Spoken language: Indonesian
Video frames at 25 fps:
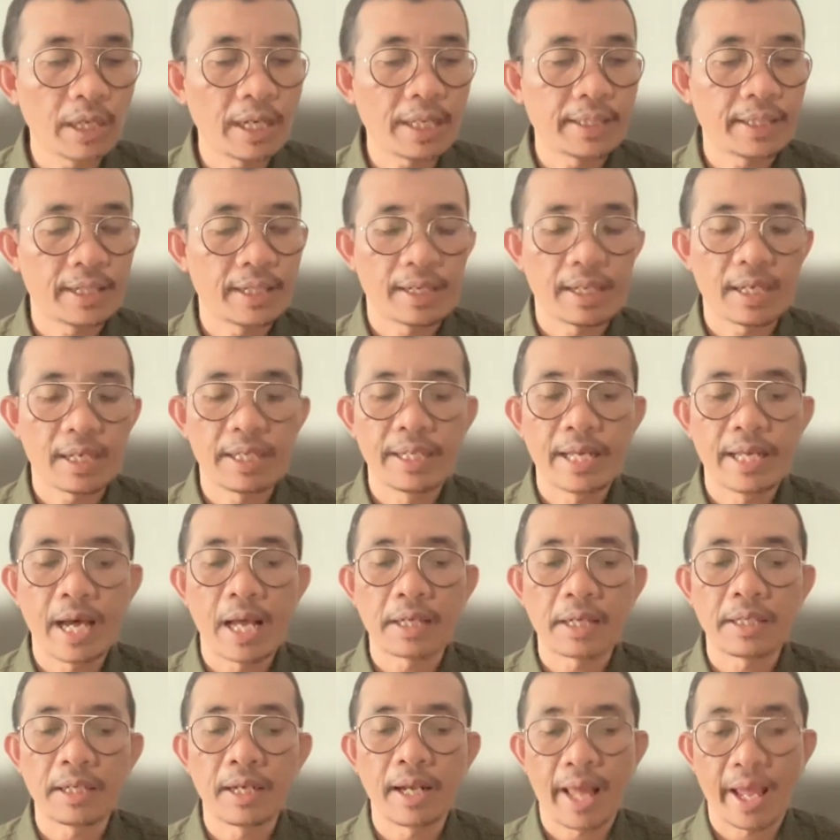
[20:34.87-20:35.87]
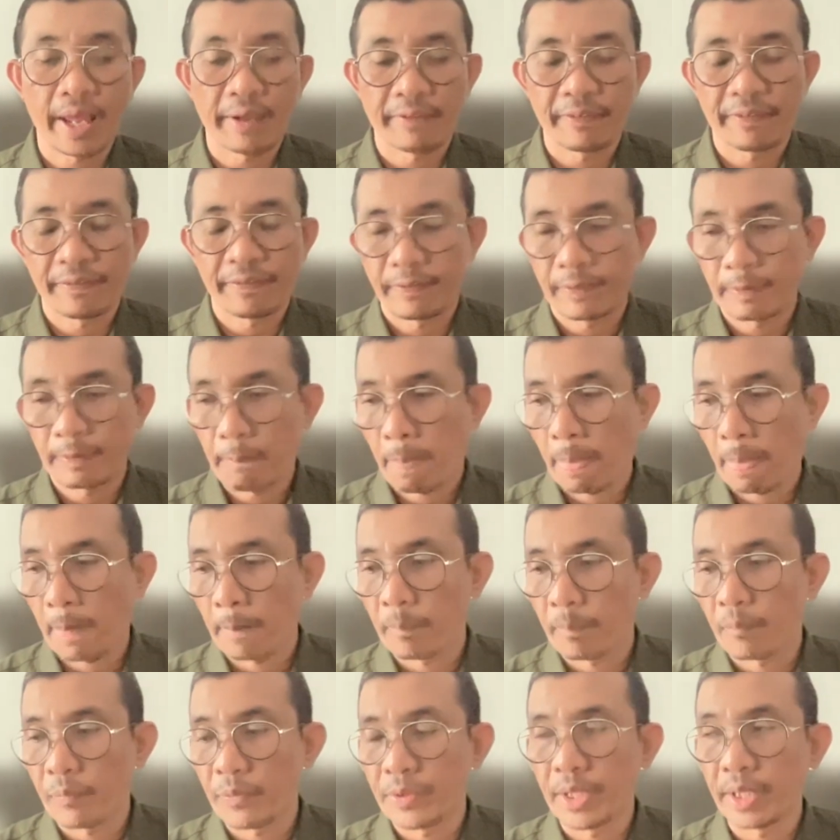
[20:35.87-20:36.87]
adalah dari live.
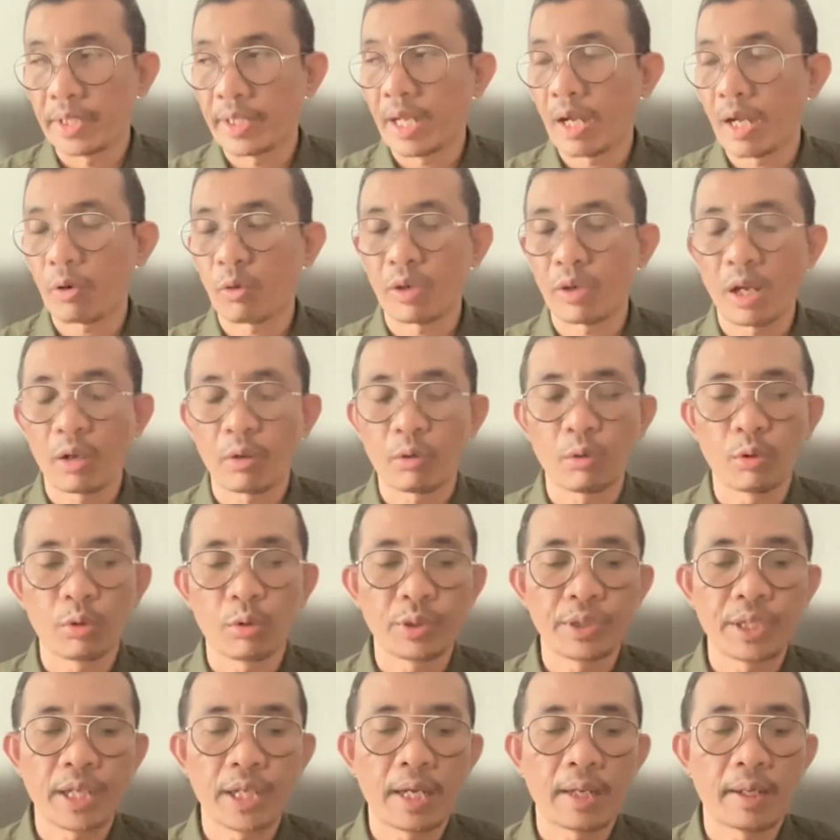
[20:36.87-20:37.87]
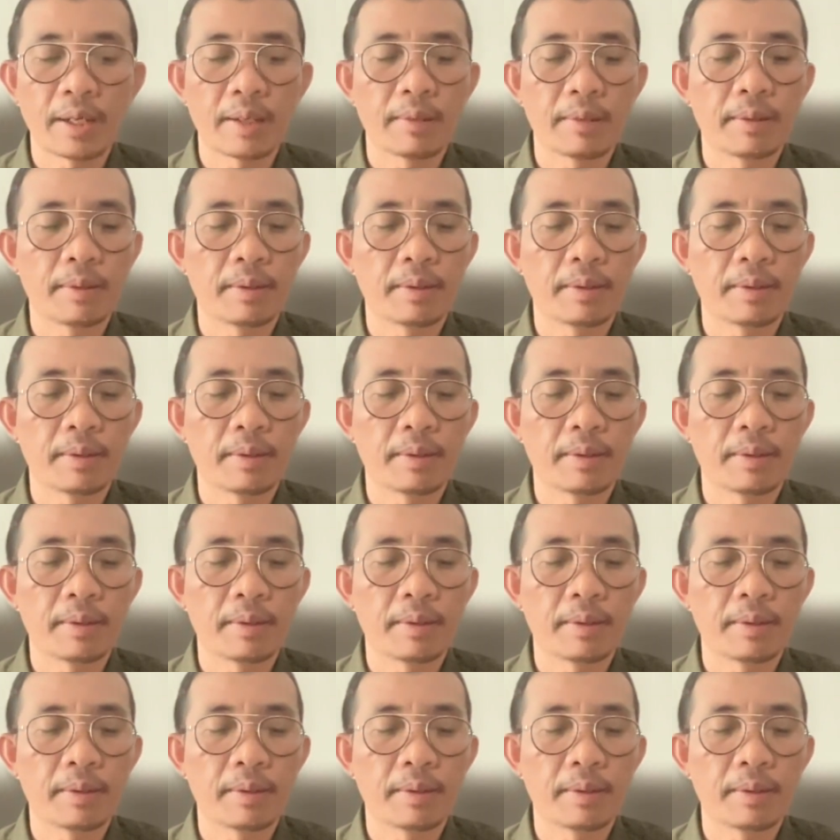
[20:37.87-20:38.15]
Jadi akun-akun yang